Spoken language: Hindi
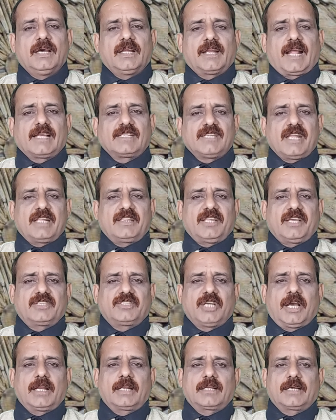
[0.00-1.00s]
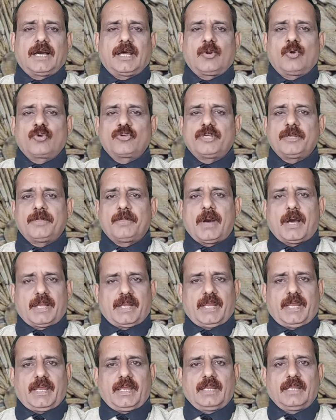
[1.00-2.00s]
राजनीतिक जानकारों की
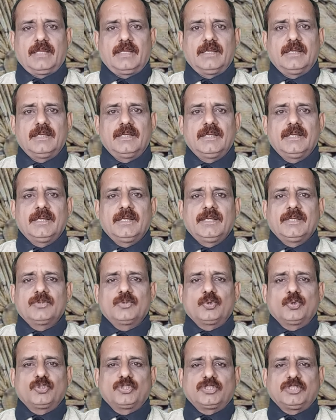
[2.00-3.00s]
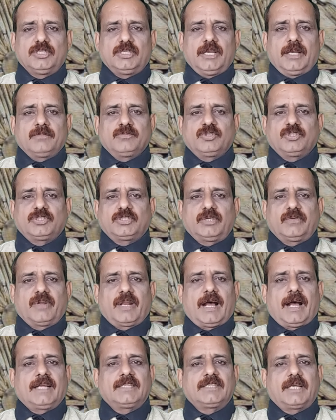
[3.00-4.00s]
माने तो सीएम
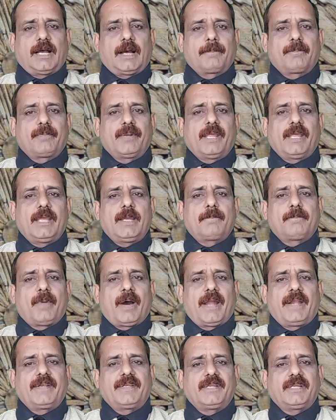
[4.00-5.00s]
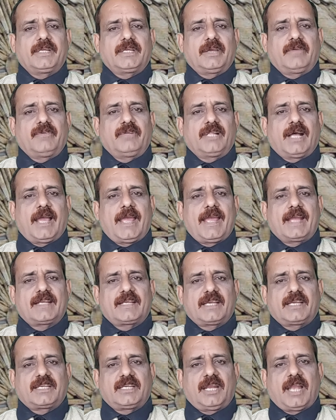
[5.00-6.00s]
शिवराज अपने ही पार्टी के विधायक
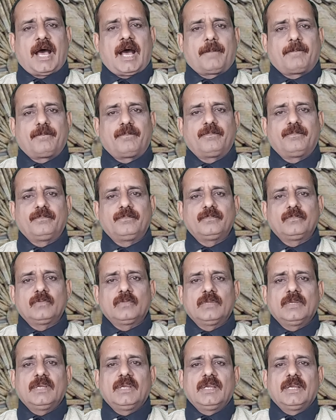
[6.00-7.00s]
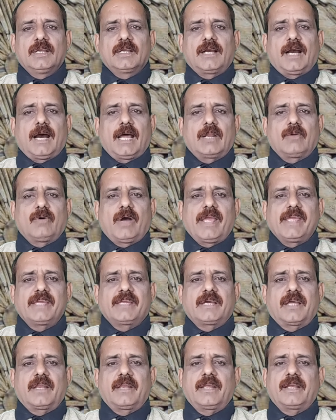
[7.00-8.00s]
के खिलाफ कार्रवाई
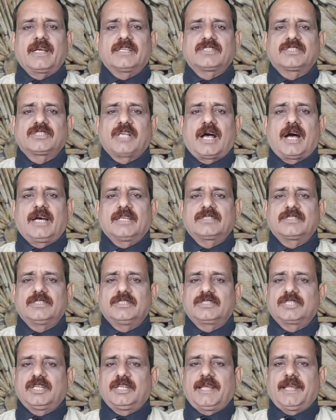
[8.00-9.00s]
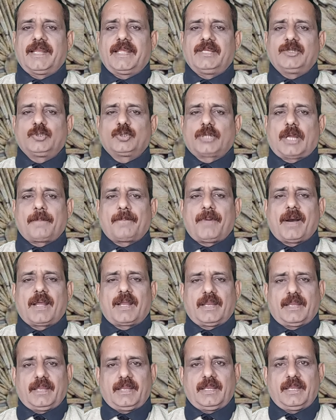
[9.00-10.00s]
करने का साहस इसलिए नहीं जुटा पा
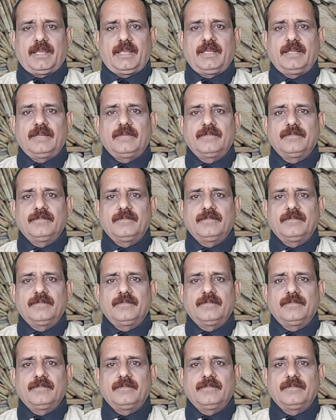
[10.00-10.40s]
रहे हैं